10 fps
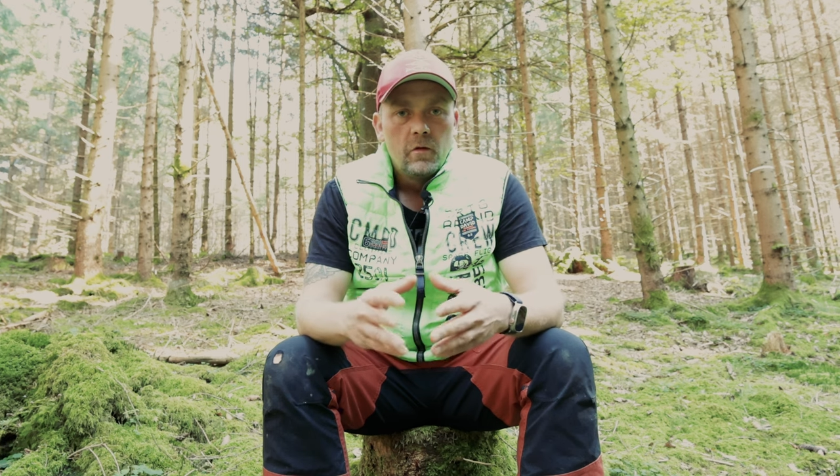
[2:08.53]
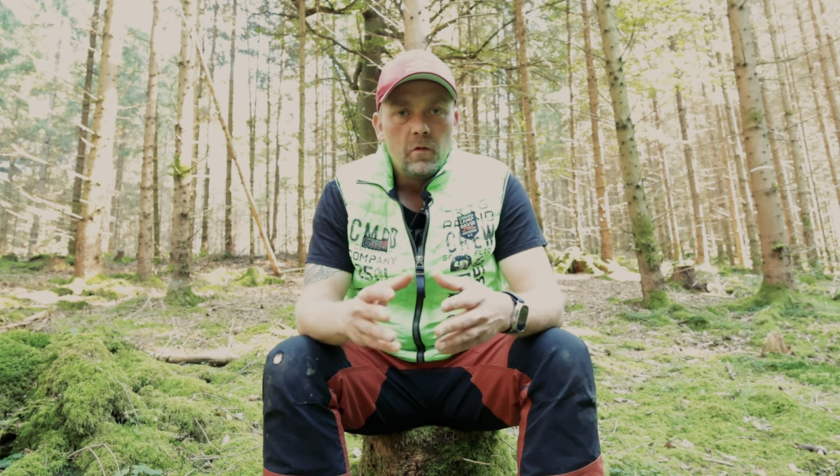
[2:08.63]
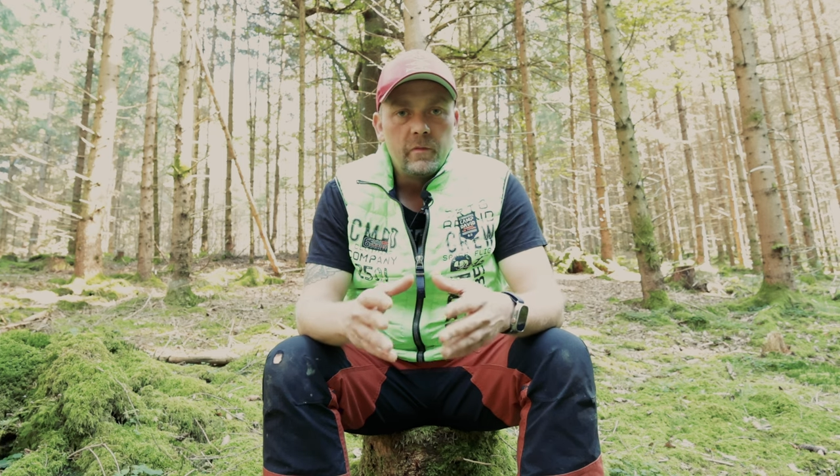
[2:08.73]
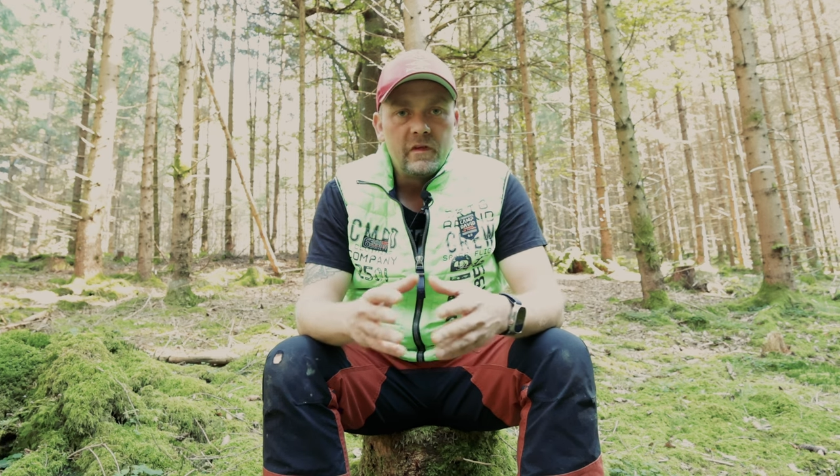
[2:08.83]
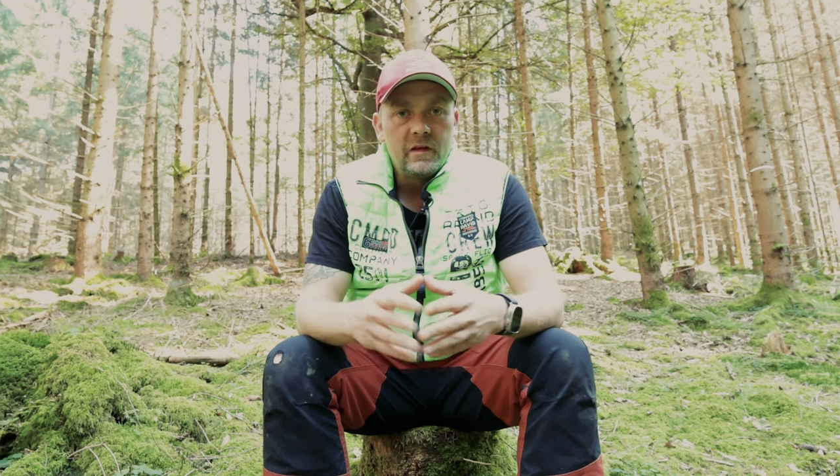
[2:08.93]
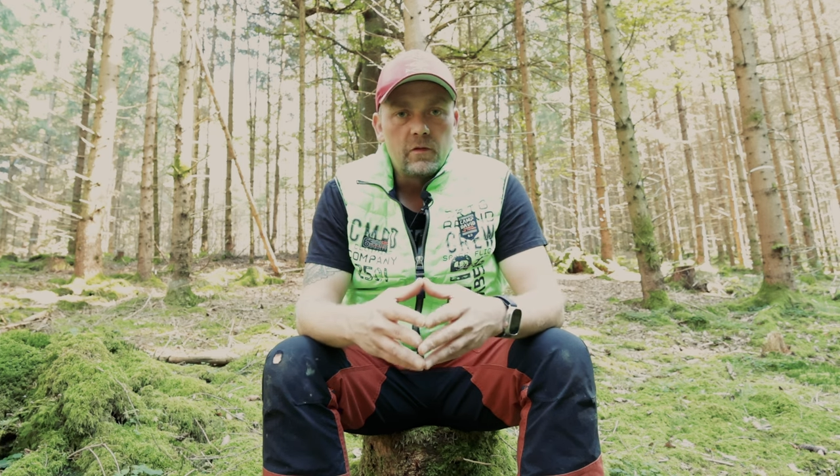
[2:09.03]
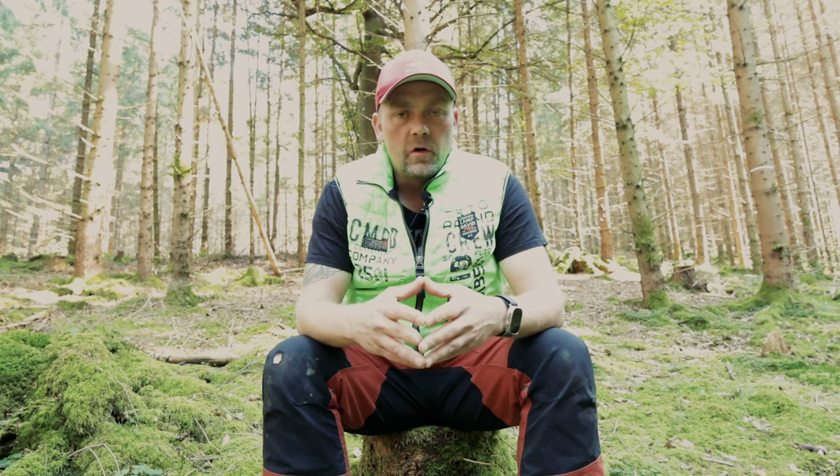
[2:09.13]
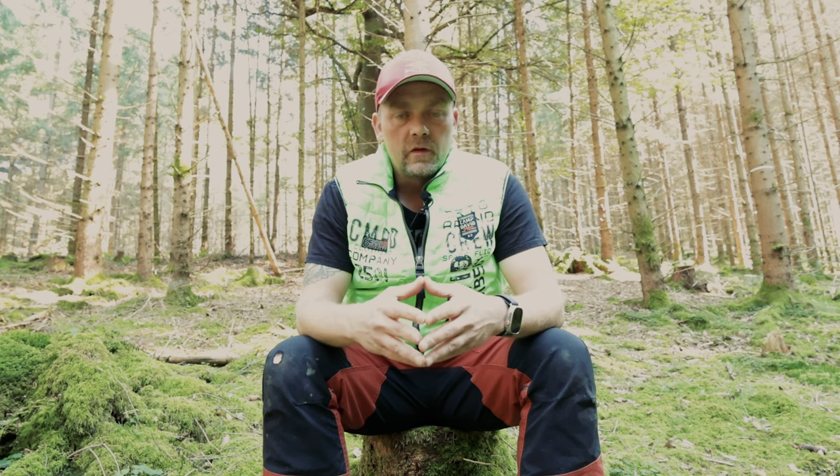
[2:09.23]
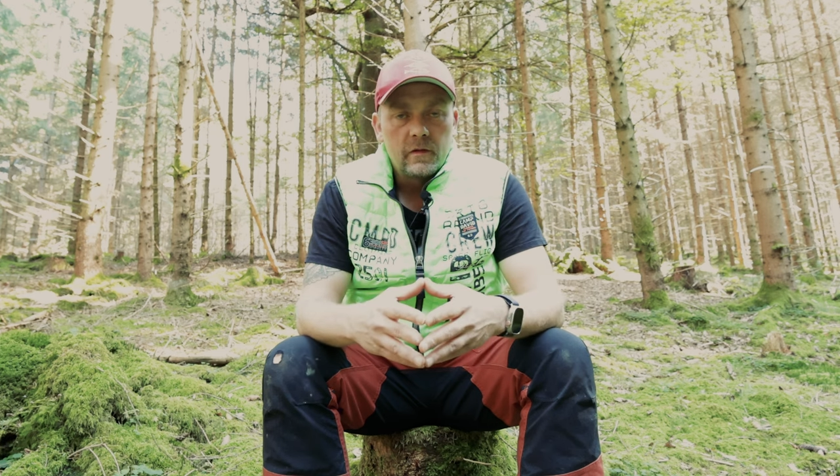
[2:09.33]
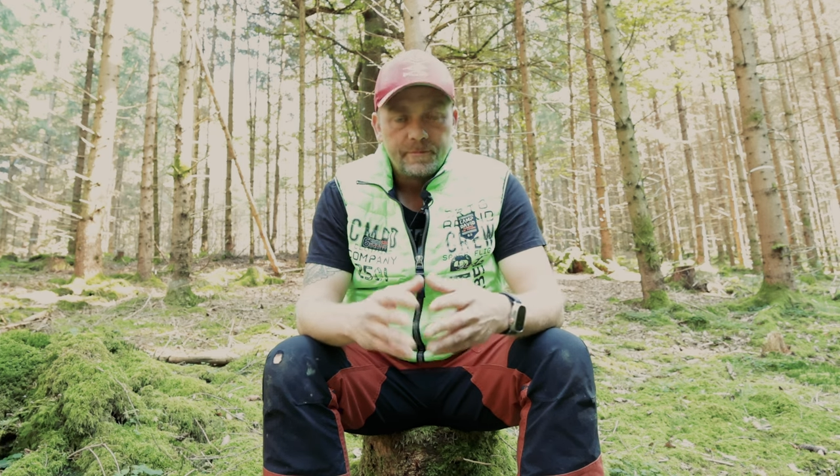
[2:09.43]
um sich
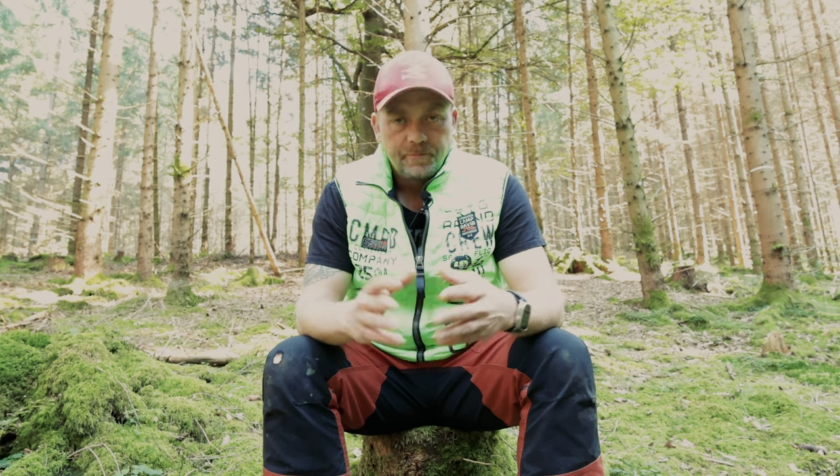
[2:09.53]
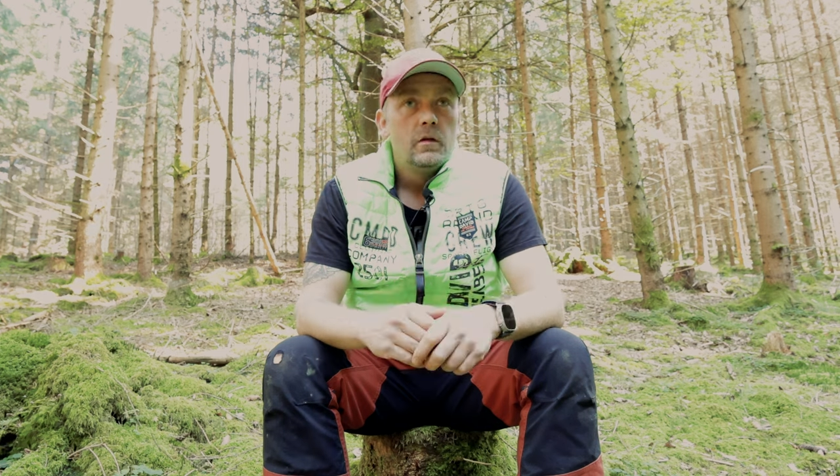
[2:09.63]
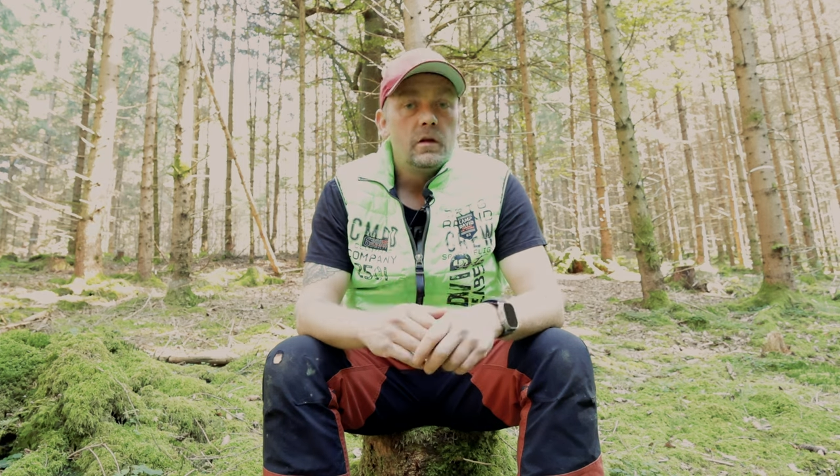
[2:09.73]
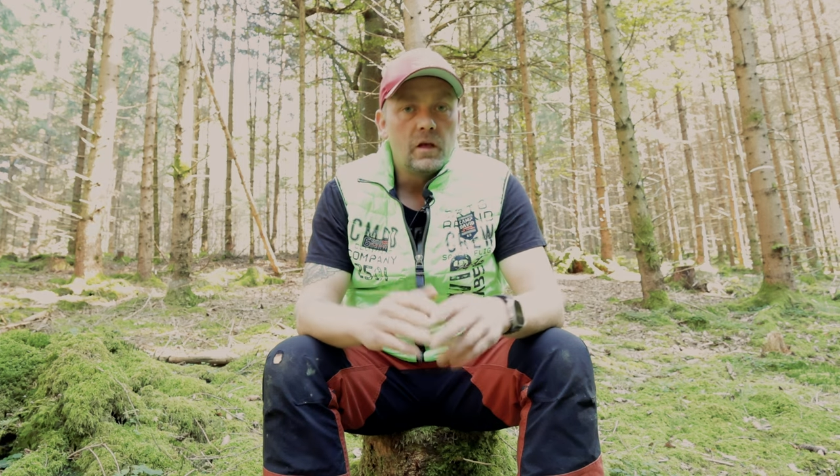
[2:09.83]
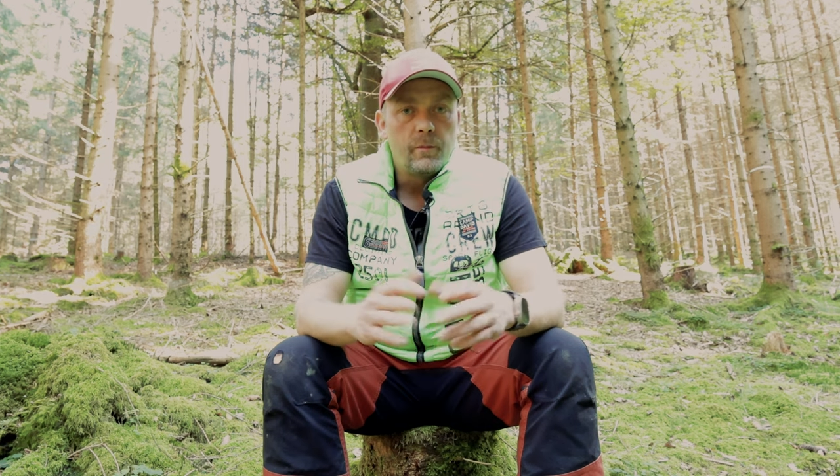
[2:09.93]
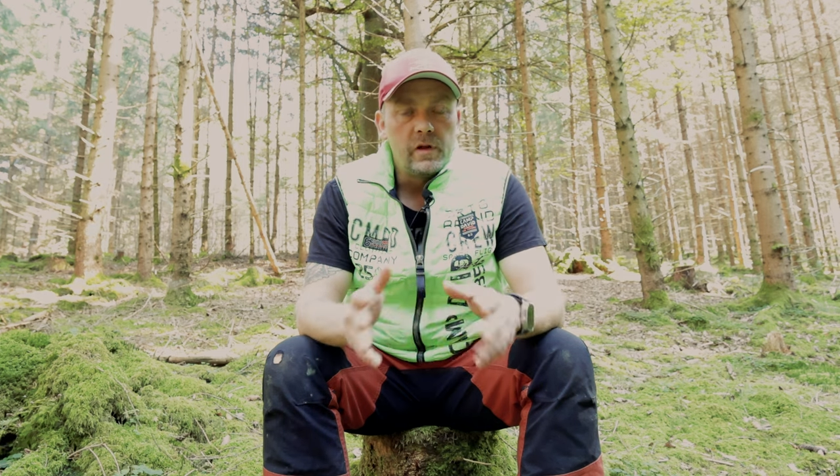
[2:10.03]
dort ihre